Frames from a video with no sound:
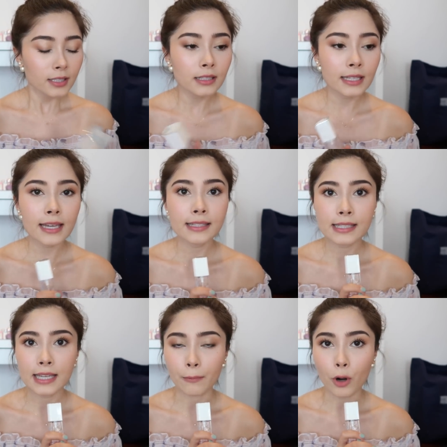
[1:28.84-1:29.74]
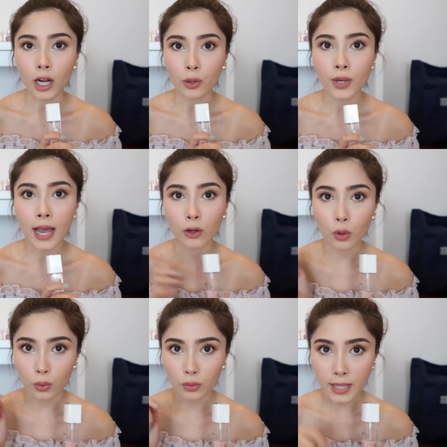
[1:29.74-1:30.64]
ซึ่งนิกกี้จะเขียน product ทุกอย่าง
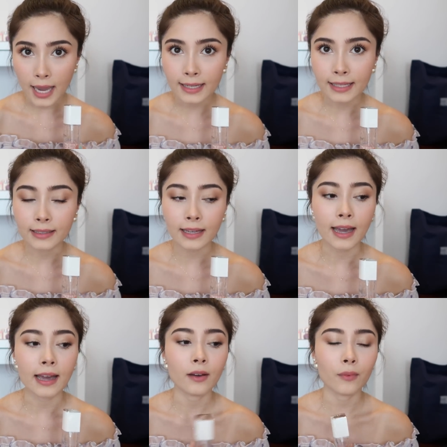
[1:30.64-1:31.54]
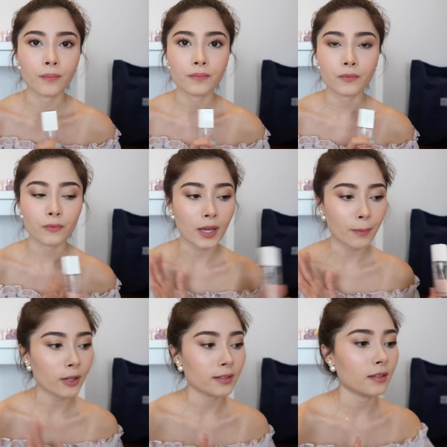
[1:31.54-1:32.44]
ลงใต้ลิงก์นะคะไว้
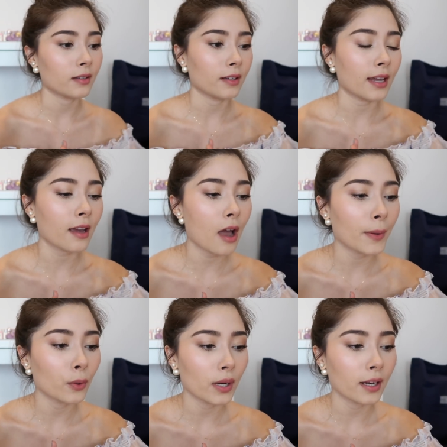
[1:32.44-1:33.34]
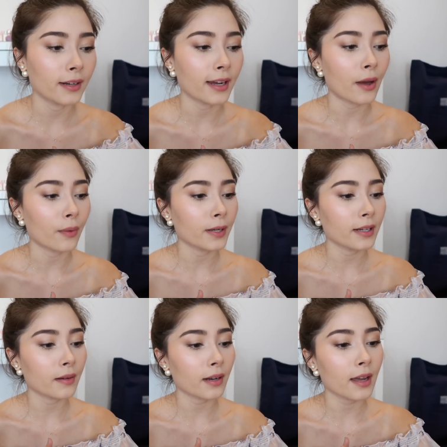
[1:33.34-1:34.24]
พอจะได้เข้าไปดูได้เลยนะคะว่าเพื่
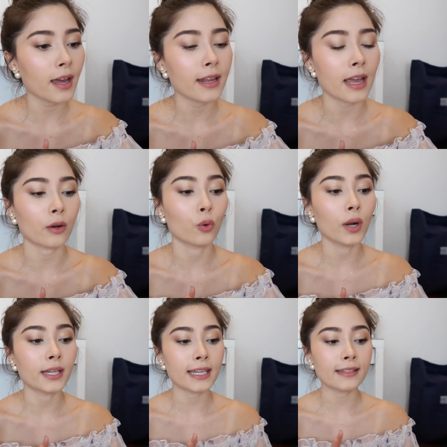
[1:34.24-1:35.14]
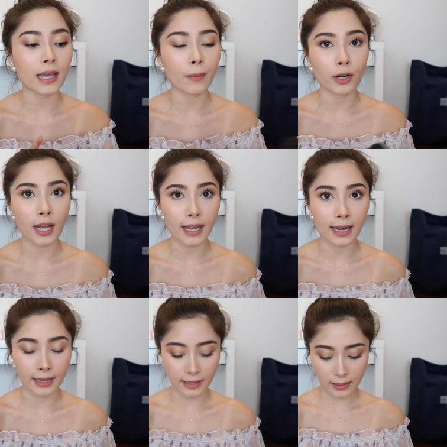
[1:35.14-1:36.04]
อถ้าใครอยากรู้ว่านิกกี้ใช้ product อะ
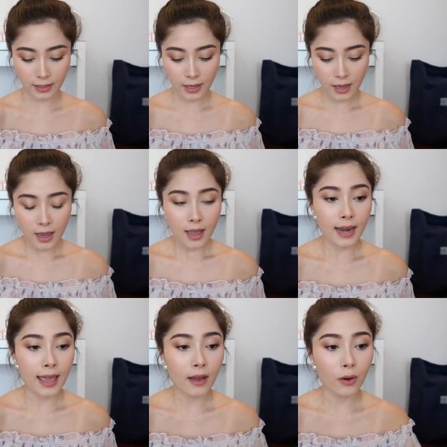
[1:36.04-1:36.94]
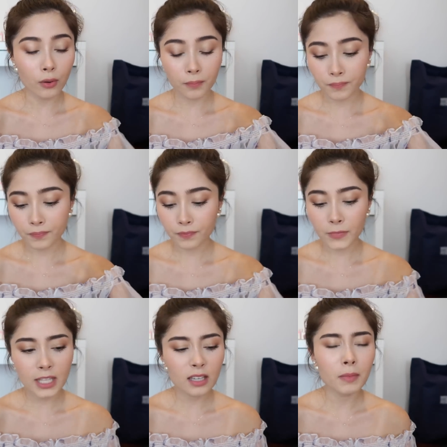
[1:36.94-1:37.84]
ไรแล้ว
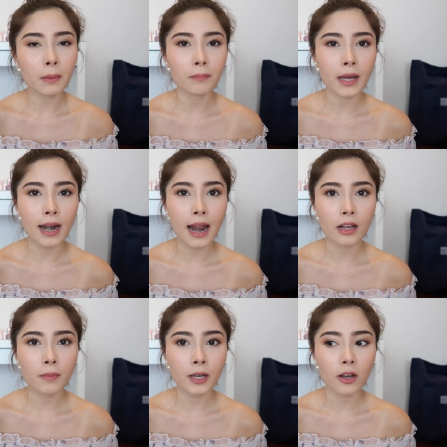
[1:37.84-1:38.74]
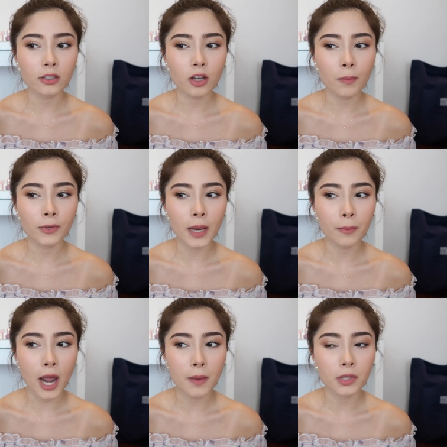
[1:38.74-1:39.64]
นิกกี้ก็แบบบางครั้งก็ไม่ค่อยชอบใช้
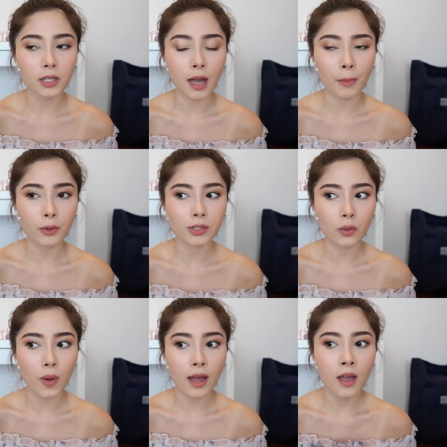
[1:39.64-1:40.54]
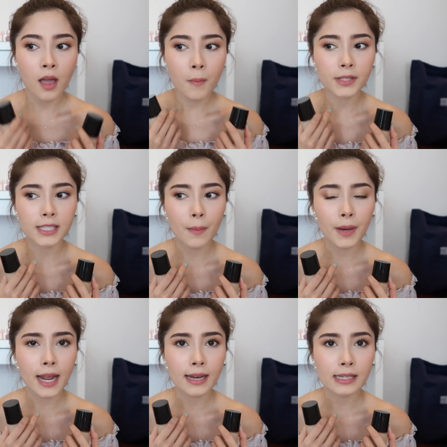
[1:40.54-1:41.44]
primer ค่ะเพราะรู้สึกว่ามันจะทำ
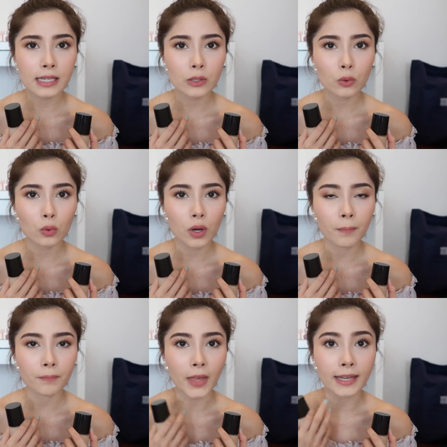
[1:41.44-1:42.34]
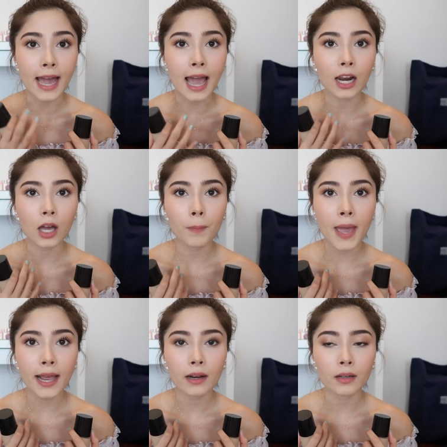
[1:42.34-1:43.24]
ให้หน้านิกกี้ดูหนาแล้วก็แป้